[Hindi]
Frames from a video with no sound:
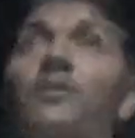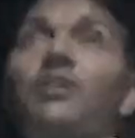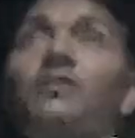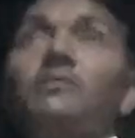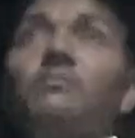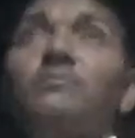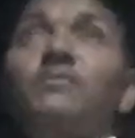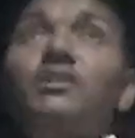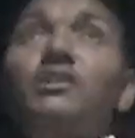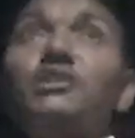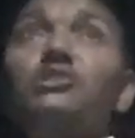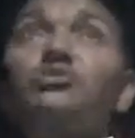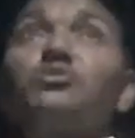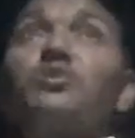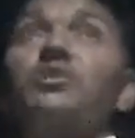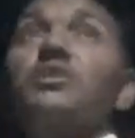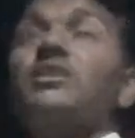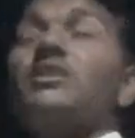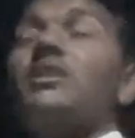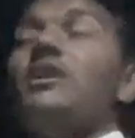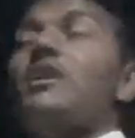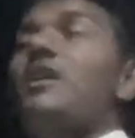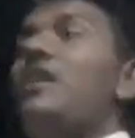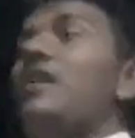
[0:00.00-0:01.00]
परमेश्वर
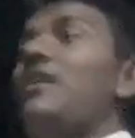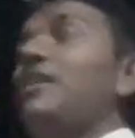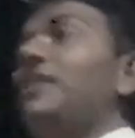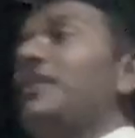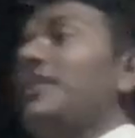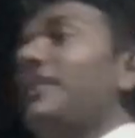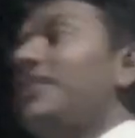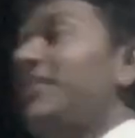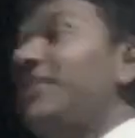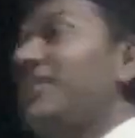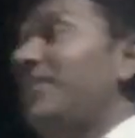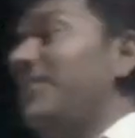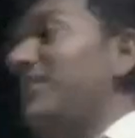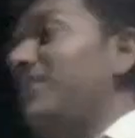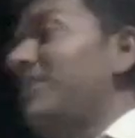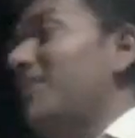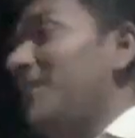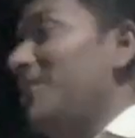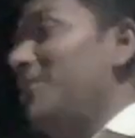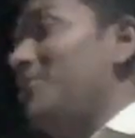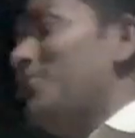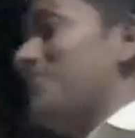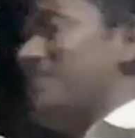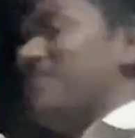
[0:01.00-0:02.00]
का
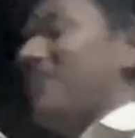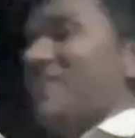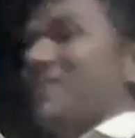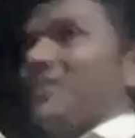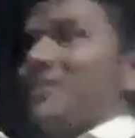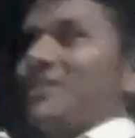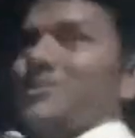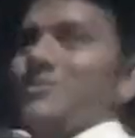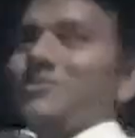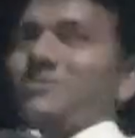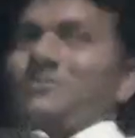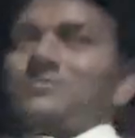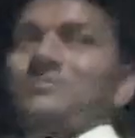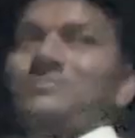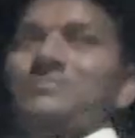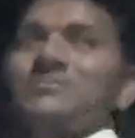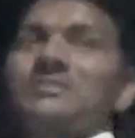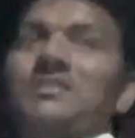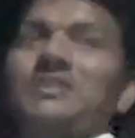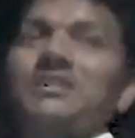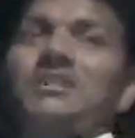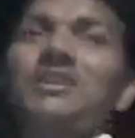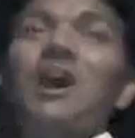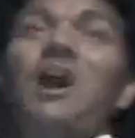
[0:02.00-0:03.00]
अनुकरण करो
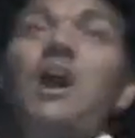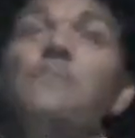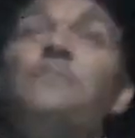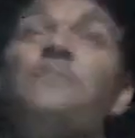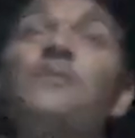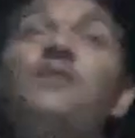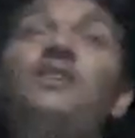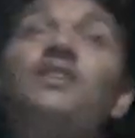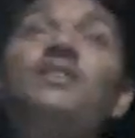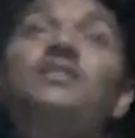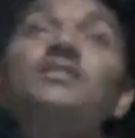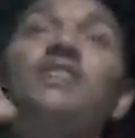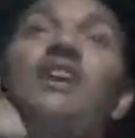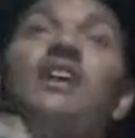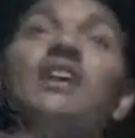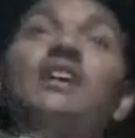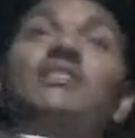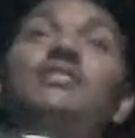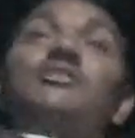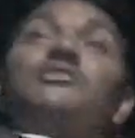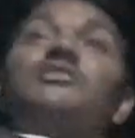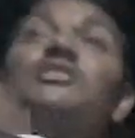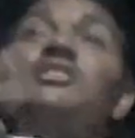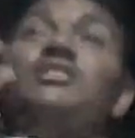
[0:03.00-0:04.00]
यहाँ पे लिखता है
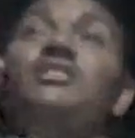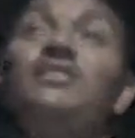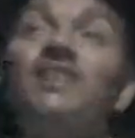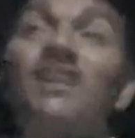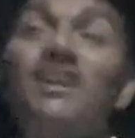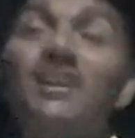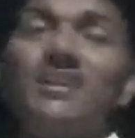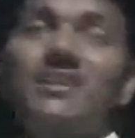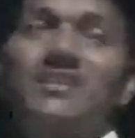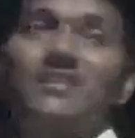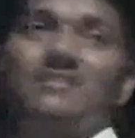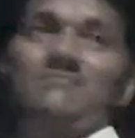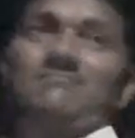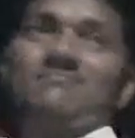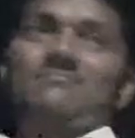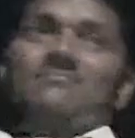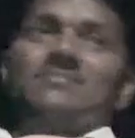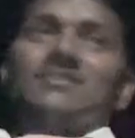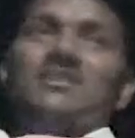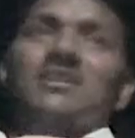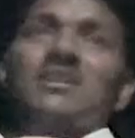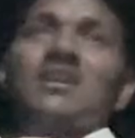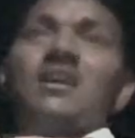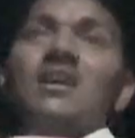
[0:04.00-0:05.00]
इसलिए
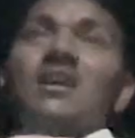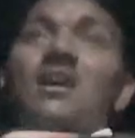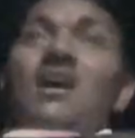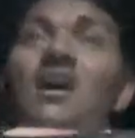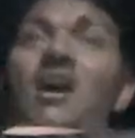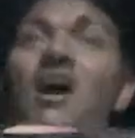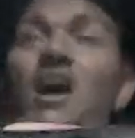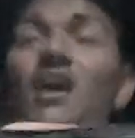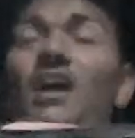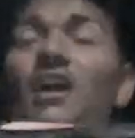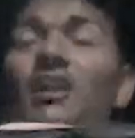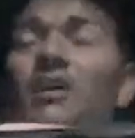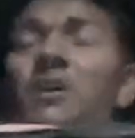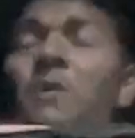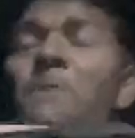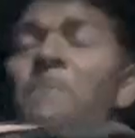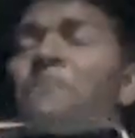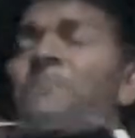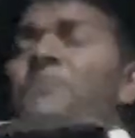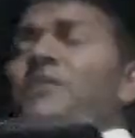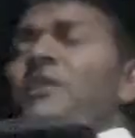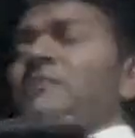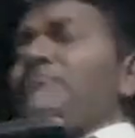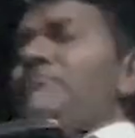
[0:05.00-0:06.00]
अगर हम
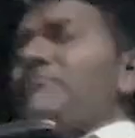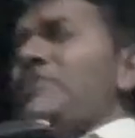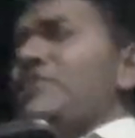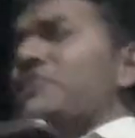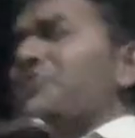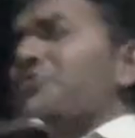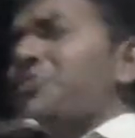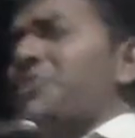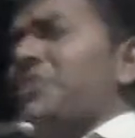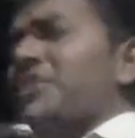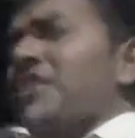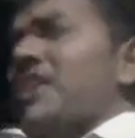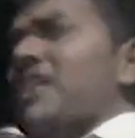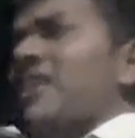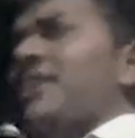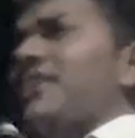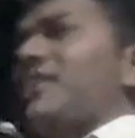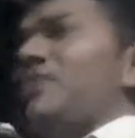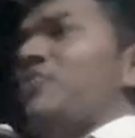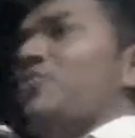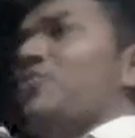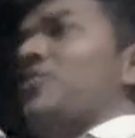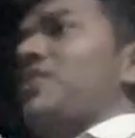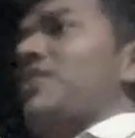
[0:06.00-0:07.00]
परमेश्वर का अगर
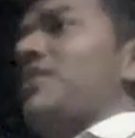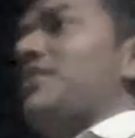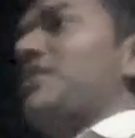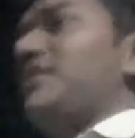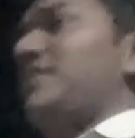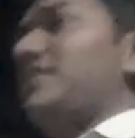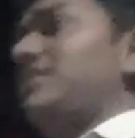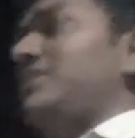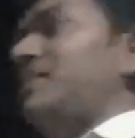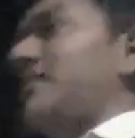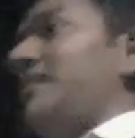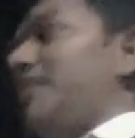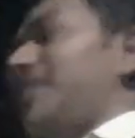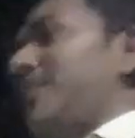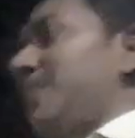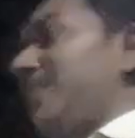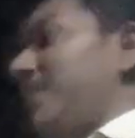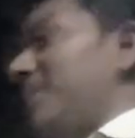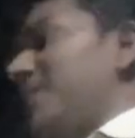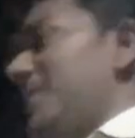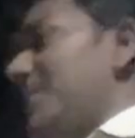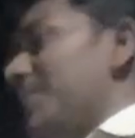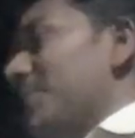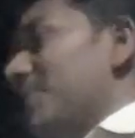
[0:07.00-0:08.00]
अनुकरण करते
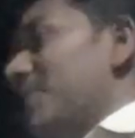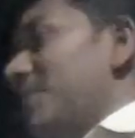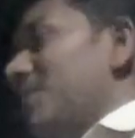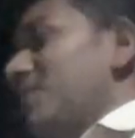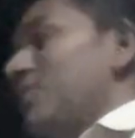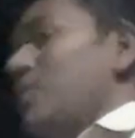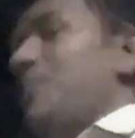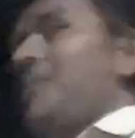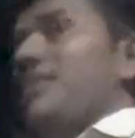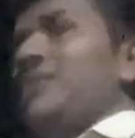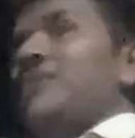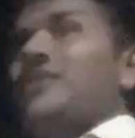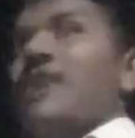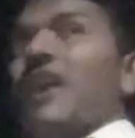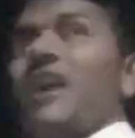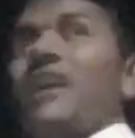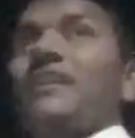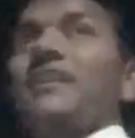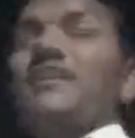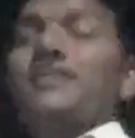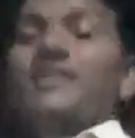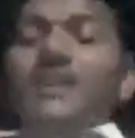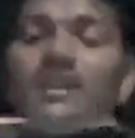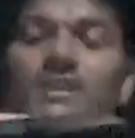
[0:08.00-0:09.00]
हैं तो हमें क्या
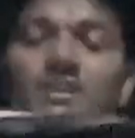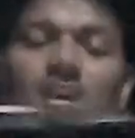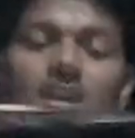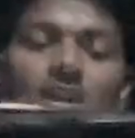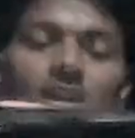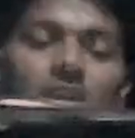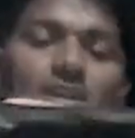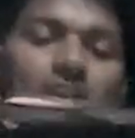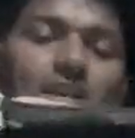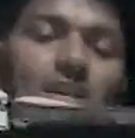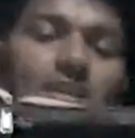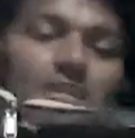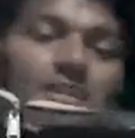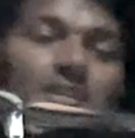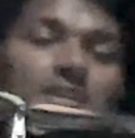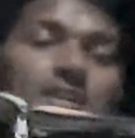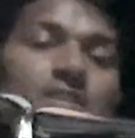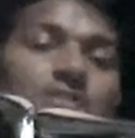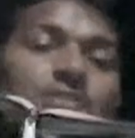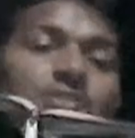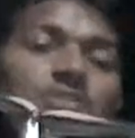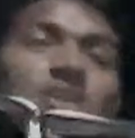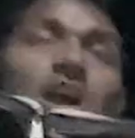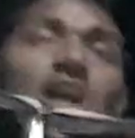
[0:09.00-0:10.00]
नहीं करना है
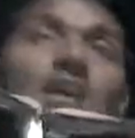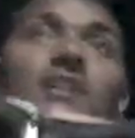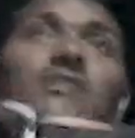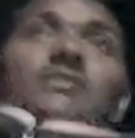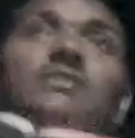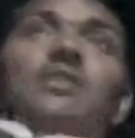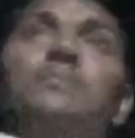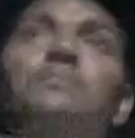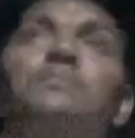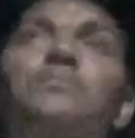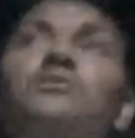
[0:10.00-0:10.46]
चार अध्याय